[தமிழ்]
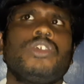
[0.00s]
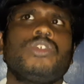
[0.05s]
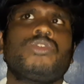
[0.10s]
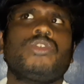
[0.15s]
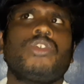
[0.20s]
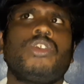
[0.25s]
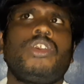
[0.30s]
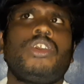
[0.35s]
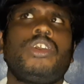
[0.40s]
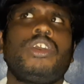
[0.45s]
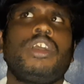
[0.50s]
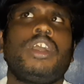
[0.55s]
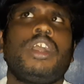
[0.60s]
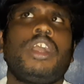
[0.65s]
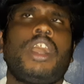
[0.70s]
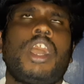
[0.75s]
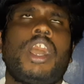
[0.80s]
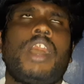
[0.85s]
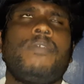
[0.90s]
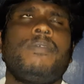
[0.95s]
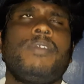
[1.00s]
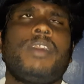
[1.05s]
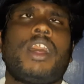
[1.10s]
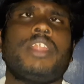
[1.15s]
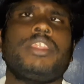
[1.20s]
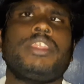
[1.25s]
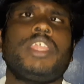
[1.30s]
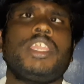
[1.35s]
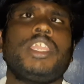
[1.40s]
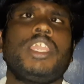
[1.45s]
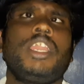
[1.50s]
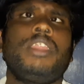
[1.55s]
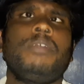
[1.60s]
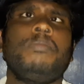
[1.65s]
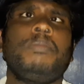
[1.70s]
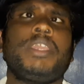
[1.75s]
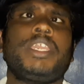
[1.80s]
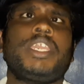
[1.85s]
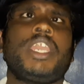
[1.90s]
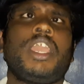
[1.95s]
ஸோ அவ் அந்த
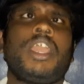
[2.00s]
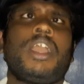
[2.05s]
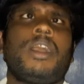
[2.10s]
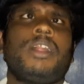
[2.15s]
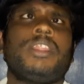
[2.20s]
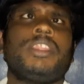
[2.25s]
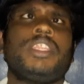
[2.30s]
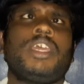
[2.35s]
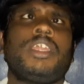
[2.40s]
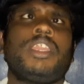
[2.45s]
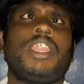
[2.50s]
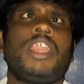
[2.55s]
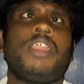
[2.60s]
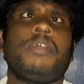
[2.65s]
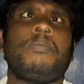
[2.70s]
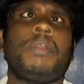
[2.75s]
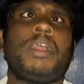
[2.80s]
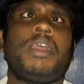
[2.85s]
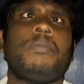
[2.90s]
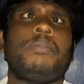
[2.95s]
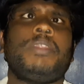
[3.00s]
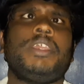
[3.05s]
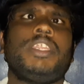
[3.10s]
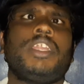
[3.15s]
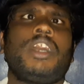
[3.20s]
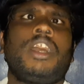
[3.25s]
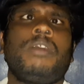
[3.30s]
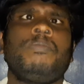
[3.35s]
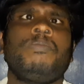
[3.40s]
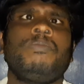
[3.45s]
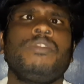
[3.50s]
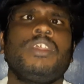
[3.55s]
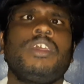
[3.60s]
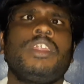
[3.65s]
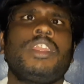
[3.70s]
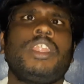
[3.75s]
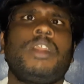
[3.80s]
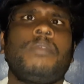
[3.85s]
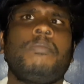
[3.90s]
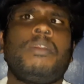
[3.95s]
எலும்புக்கே அந்த நிலமை அப்படின்னா
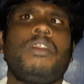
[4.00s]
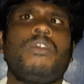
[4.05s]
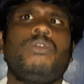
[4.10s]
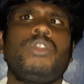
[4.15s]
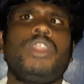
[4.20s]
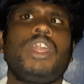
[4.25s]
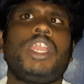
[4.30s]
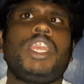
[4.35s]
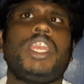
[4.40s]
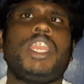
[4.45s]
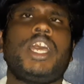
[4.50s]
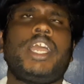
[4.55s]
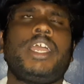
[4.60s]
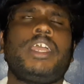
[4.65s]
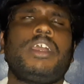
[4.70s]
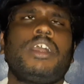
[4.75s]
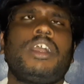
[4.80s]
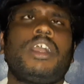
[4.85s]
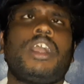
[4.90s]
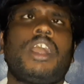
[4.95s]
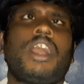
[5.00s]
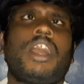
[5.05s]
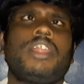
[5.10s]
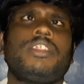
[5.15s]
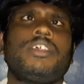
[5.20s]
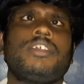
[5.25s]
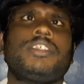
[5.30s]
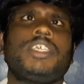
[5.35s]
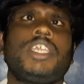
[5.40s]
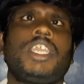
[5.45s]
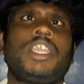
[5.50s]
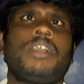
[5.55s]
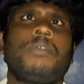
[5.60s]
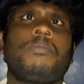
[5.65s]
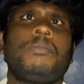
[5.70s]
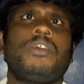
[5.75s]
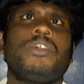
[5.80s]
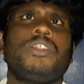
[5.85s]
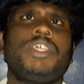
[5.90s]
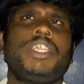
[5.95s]
நம்ம உடலில் அதை
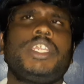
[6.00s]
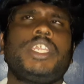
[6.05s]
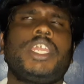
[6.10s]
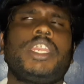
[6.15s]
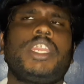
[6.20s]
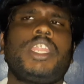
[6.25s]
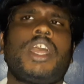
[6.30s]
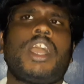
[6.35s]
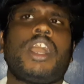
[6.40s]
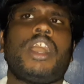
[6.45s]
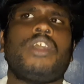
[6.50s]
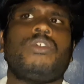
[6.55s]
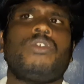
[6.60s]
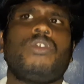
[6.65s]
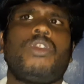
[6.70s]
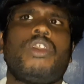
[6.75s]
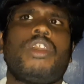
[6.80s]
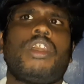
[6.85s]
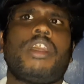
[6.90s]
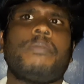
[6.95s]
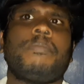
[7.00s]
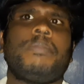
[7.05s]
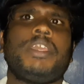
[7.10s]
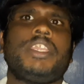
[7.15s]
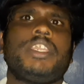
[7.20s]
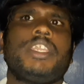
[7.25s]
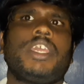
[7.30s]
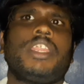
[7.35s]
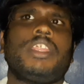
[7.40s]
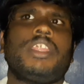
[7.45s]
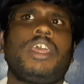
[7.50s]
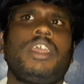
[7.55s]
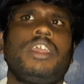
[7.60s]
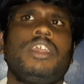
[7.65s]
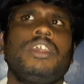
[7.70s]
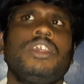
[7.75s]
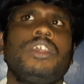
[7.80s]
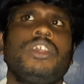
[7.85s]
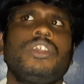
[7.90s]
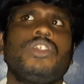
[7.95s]
சேர்க்கும்போது என்ன ஆகும் அப்படிங்கிறத
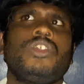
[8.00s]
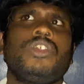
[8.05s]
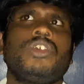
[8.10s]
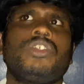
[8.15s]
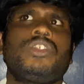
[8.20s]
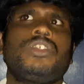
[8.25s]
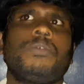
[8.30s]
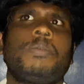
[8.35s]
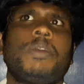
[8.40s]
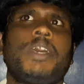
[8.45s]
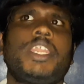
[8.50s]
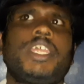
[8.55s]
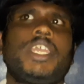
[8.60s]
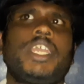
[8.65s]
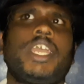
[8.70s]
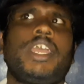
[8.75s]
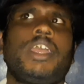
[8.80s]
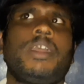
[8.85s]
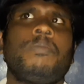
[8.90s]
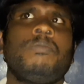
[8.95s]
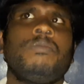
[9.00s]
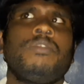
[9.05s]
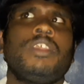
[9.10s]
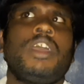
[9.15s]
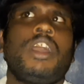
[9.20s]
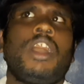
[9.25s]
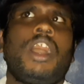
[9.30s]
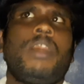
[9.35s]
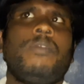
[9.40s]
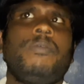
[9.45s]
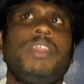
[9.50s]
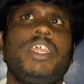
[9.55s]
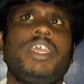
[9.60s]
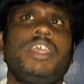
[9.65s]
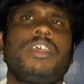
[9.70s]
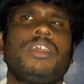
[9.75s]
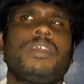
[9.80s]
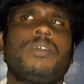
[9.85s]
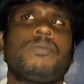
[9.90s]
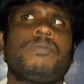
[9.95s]
யோசிச்சு பாருங்கள் அவர்
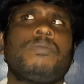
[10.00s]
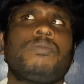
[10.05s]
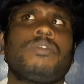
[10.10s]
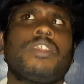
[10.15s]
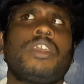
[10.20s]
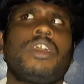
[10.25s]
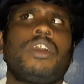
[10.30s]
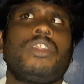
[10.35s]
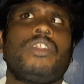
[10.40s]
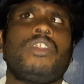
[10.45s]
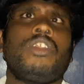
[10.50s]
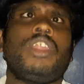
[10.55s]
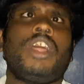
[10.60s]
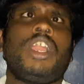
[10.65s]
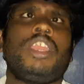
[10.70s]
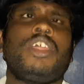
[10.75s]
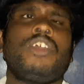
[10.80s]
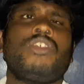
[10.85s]
ரொனால்டோ